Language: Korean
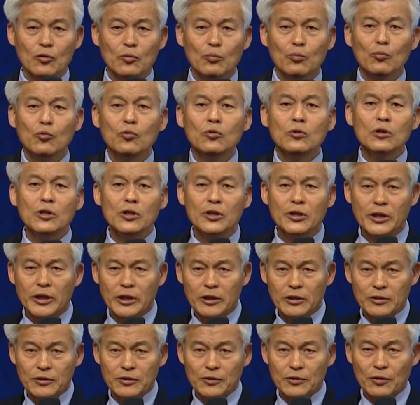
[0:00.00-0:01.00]
문을
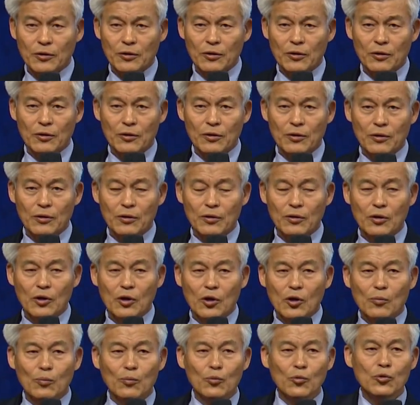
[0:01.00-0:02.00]
열어야 되죠.
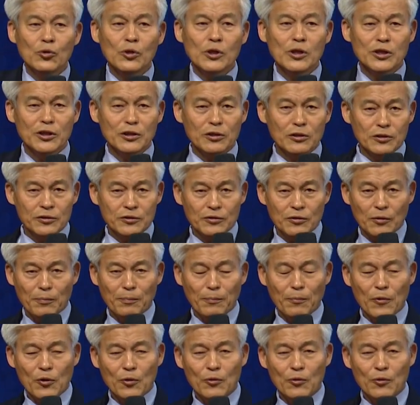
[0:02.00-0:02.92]
문을 열어서